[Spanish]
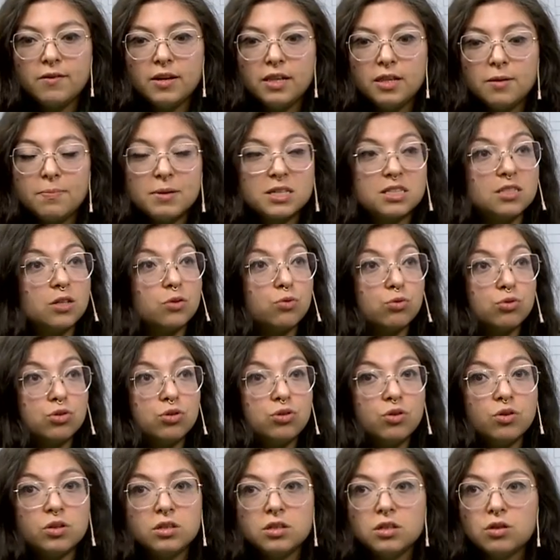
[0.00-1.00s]
nivel de
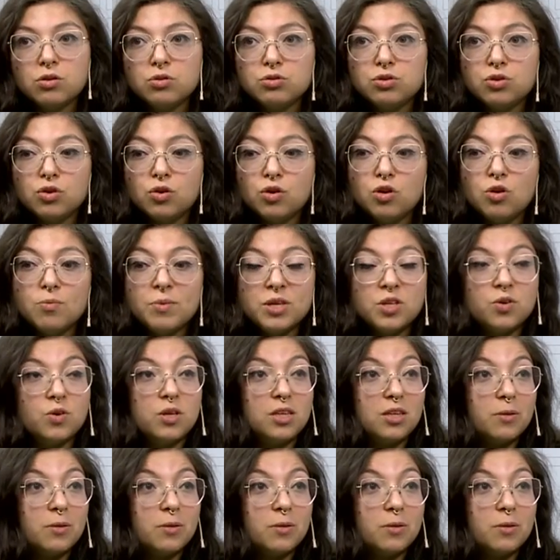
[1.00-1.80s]
persecución, incluso con los medios